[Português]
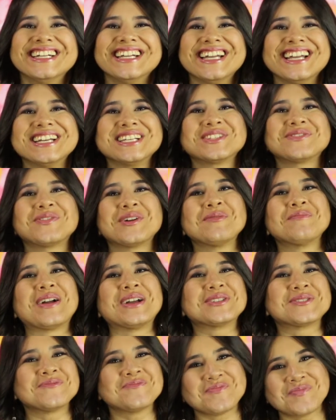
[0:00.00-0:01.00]
Esse foi
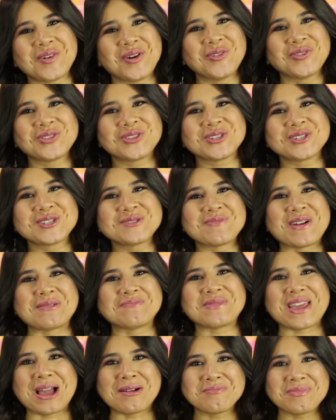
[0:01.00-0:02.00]
mais um ponto de
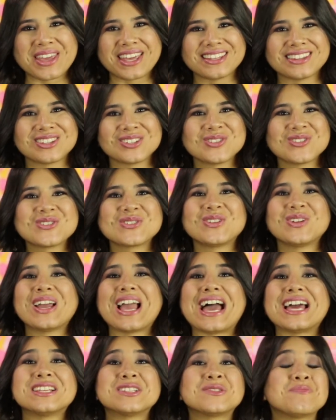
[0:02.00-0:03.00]
mapeamento dos
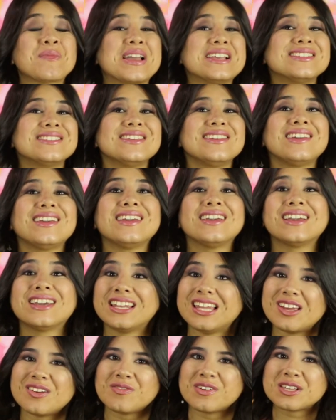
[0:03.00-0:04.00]
lugares mais
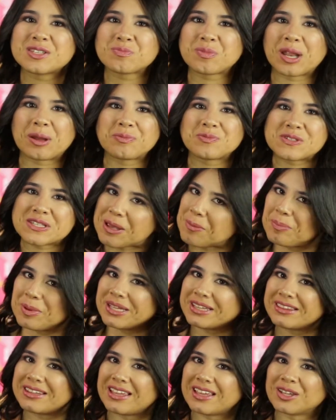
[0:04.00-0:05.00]
incríveis para se
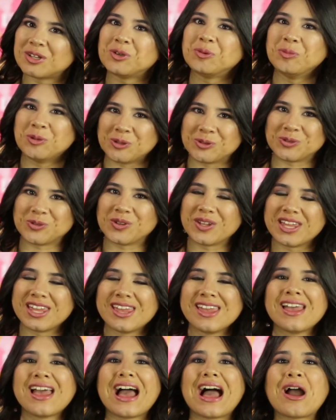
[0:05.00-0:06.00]
aprender no mundo.
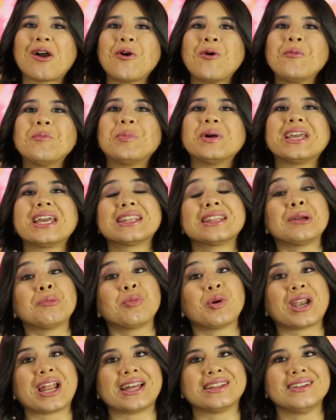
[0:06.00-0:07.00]
Acompanhe a
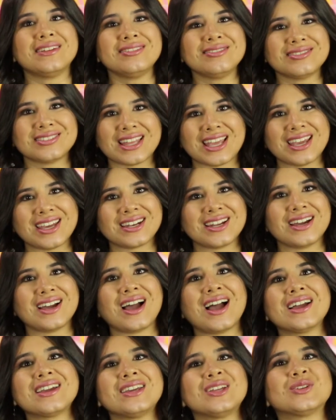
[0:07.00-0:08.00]
temporada inteira
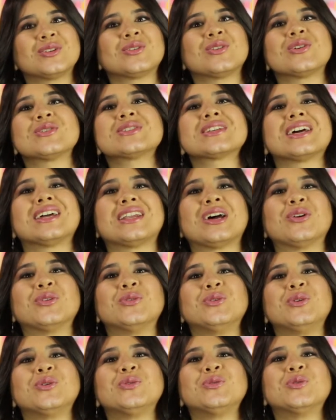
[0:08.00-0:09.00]
aqui no nosso canal
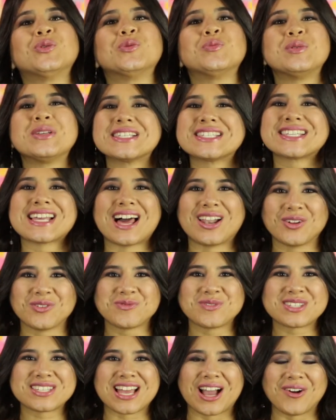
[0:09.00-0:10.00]
do YouTube Sala
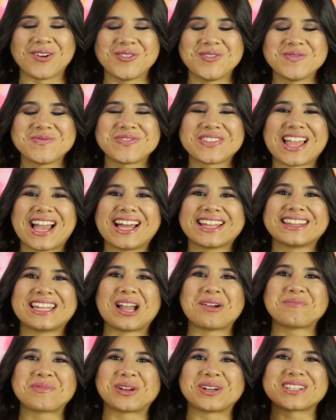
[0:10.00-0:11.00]
Oficial. Até
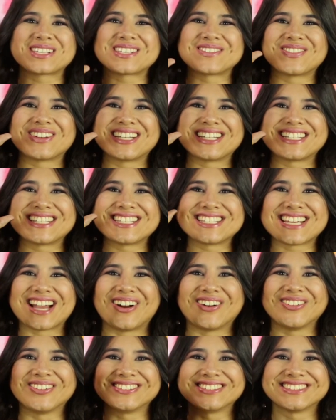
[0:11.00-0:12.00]
a próxima.
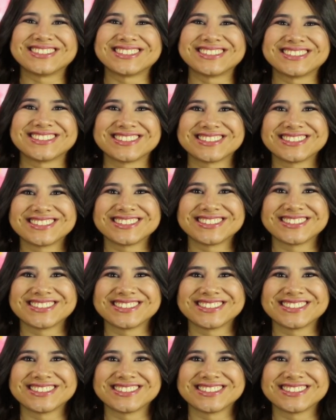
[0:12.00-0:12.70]
Tchau.